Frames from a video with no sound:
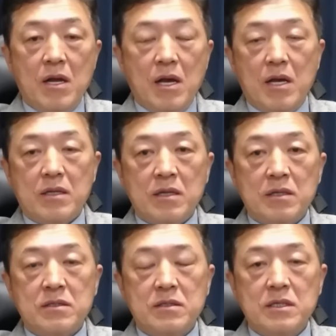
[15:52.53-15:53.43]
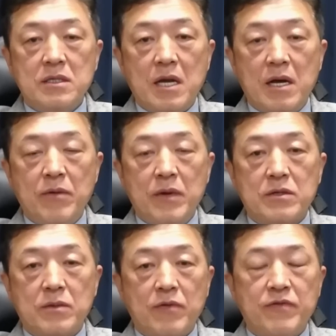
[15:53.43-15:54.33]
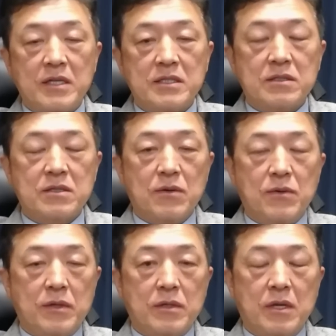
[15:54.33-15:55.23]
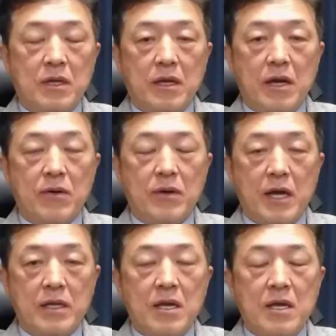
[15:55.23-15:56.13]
呃，当然实际上为什么发现这个问题，要看